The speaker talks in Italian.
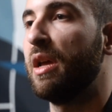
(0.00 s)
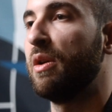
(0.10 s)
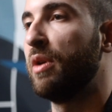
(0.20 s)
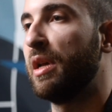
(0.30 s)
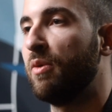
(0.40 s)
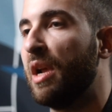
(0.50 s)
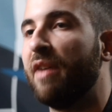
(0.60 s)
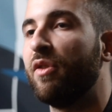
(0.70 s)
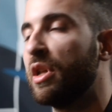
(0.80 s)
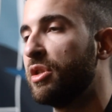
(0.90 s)
eh, una
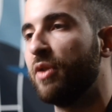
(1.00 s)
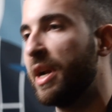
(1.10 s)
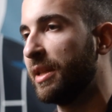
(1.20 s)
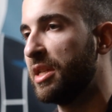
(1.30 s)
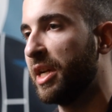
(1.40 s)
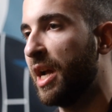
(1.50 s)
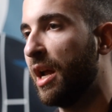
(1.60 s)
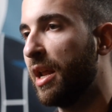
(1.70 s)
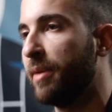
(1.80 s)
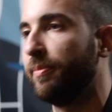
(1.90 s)
lavorazione
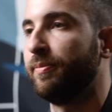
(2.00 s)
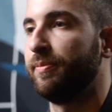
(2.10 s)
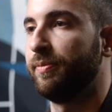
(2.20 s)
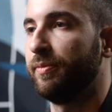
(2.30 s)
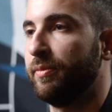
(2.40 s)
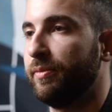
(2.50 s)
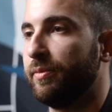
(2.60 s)
artigianale.